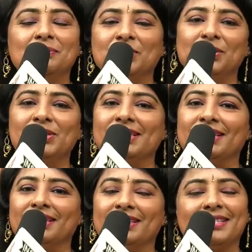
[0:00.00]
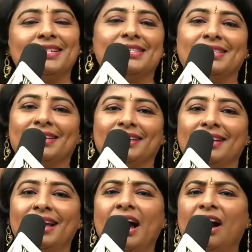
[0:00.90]
ப்ரொடியூசர் ரிஷிராஜ் சார்
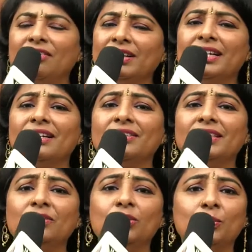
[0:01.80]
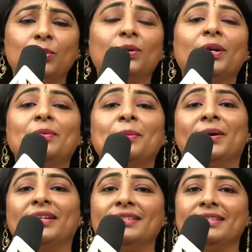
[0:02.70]
அவர் என்னை வந்து ஒரு ப்ரோக்ராமில்
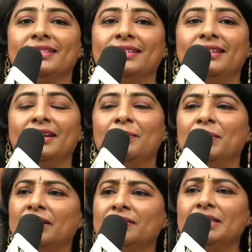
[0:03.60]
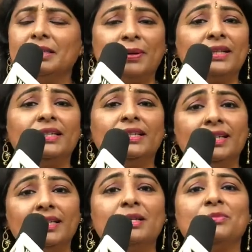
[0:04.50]
பார்த்துட்டு மேடம் இந்த படத்துக்கு
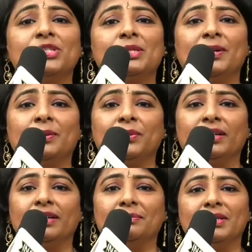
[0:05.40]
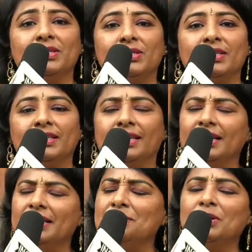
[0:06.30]
நீங்கள் தான் மியூசிக் பண்ண போகிறீங்க அப்படின்னு சொல்லிட்டு
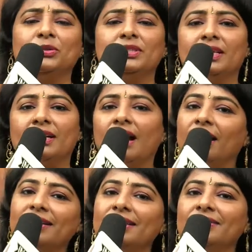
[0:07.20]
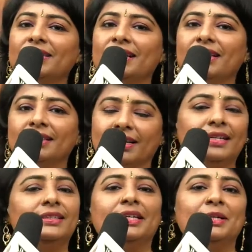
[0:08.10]
தைரியமாக கொடுத்துட்டாரு ஆல்ரெடி வந்து நான்
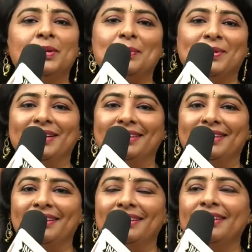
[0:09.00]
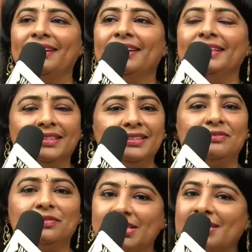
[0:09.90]
ரெண்டு தெலுங்கு படம் பண்ணியிருக்கேன் இது
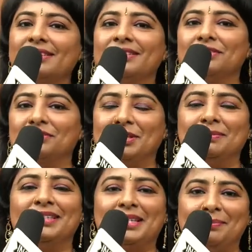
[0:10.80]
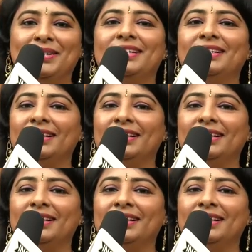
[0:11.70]
ஃபஸ்ட்டு ஃபிலிம் இன் தமிழ்